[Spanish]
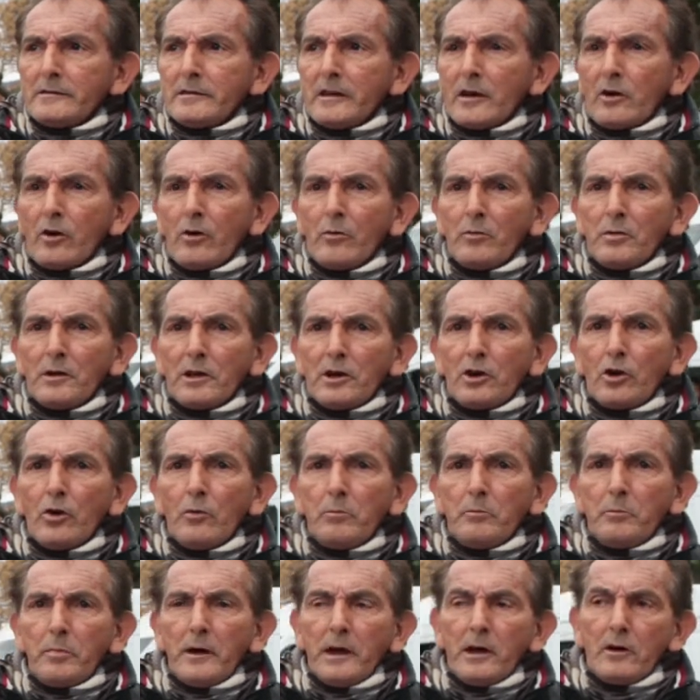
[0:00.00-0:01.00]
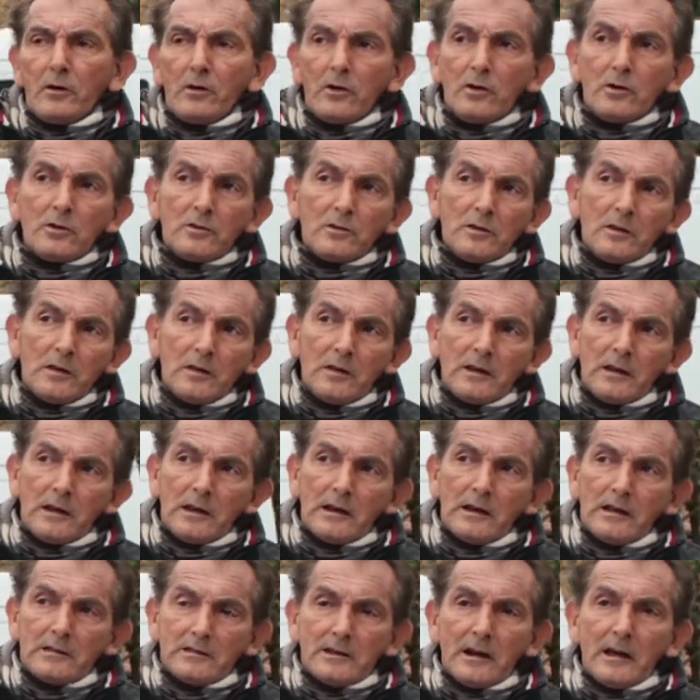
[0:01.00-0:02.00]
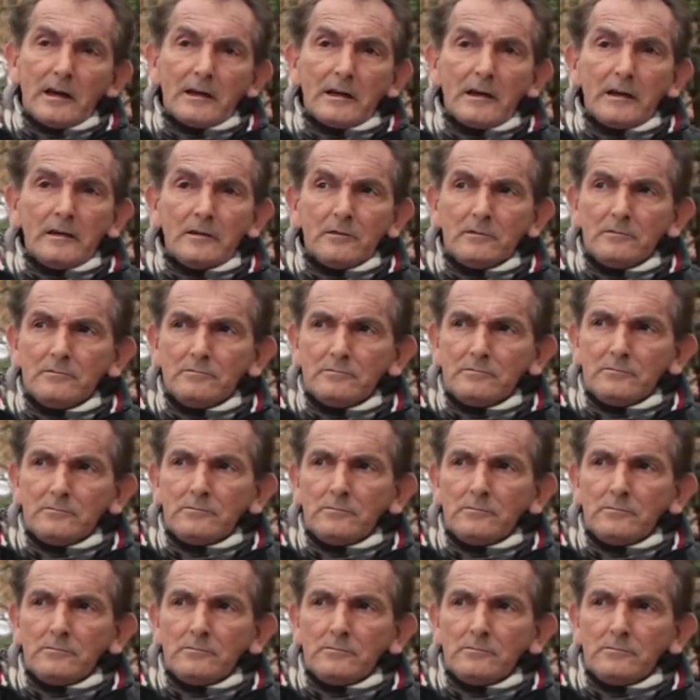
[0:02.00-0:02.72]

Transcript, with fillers: Se complicó peor desde que la trajeron.